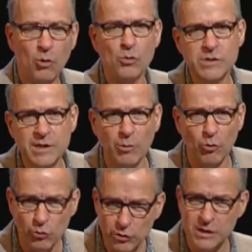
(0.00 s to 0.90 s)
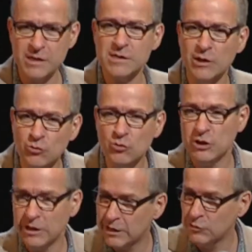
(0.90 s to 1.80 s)
on se débrouille, laissez-nous
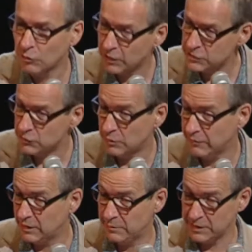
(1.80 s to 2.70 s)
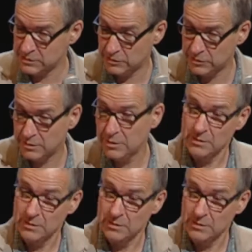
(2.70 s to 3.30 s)
gérer nos relations avec les personnes,